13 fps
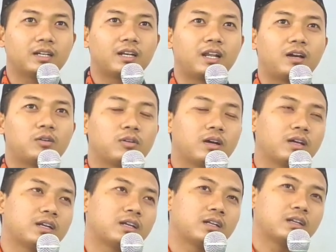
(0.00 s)

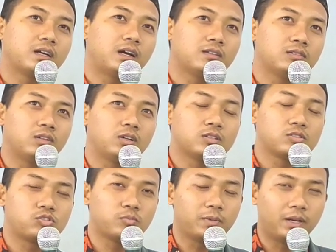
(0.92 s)
naungan Allah
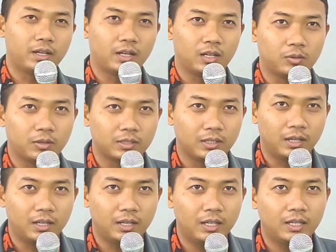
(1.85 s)
Subhanahu wa
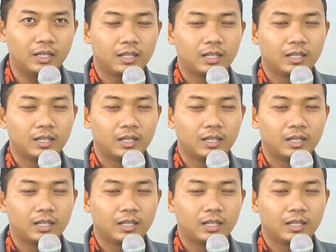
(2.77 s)
Ta'ala